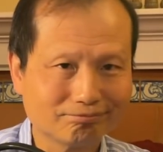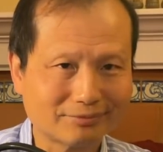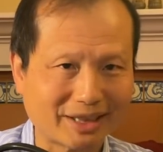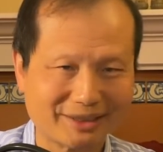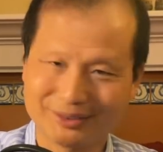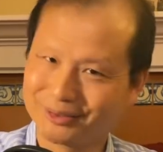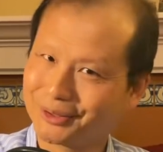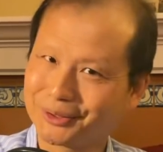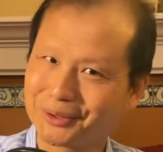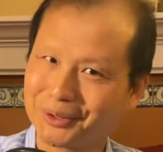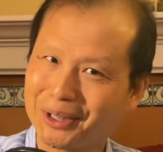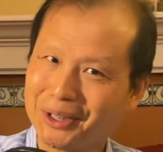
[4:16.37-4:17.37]
那就是
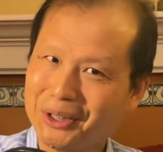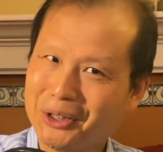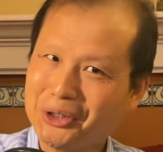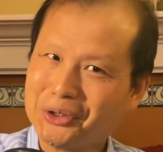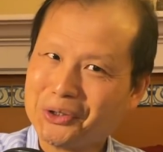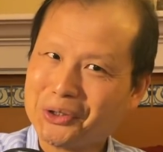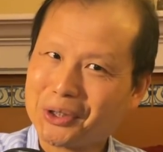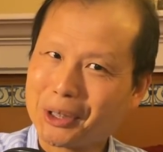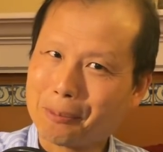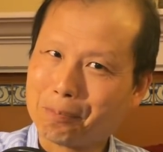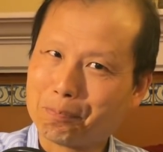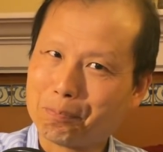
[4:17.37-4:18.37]
说，呃，